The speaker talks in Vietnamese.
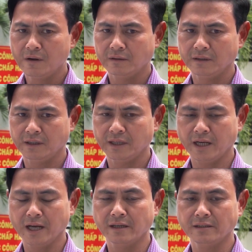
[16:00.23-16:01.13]
Thì hiện
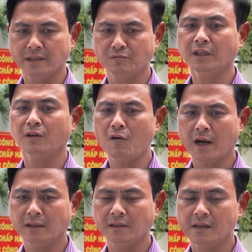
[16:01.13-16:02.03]
nay người dân cũng rất khó
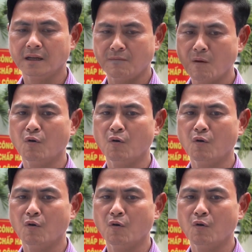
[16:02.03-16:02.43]
khăn, mong